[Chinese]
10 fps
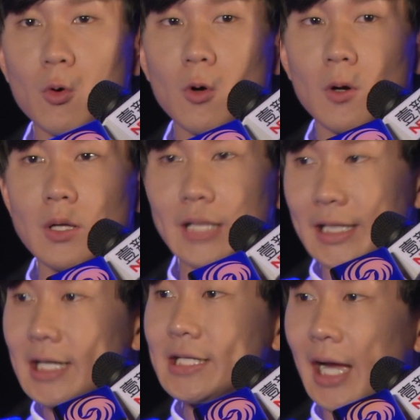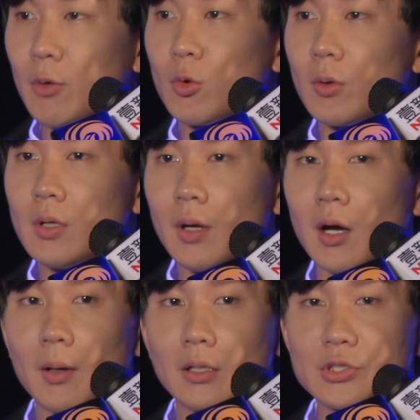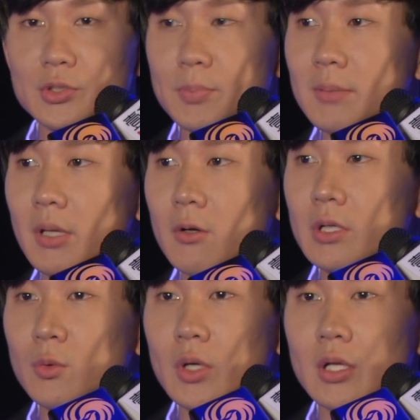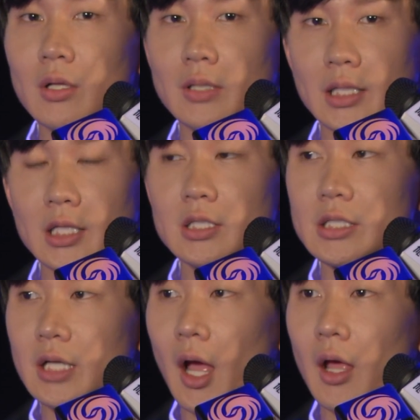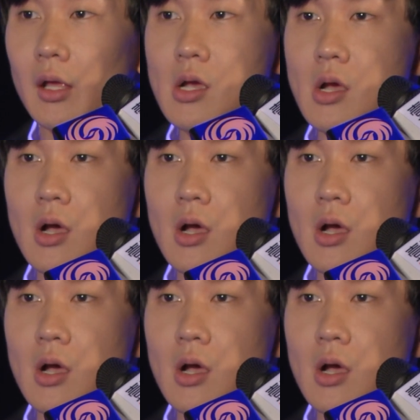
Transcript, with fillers: 括奶奶离开我，呃可是并没有因为奶奶的离开，